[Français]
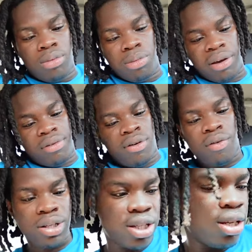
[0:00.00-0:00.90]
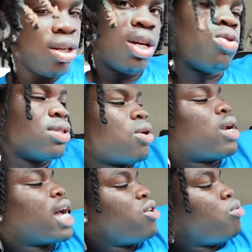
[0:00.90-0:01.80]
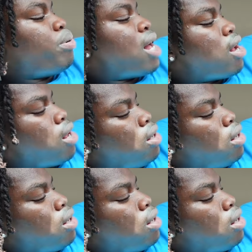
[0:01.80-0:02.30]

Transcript: Bref, on va voir si ça on a gagné ou pas.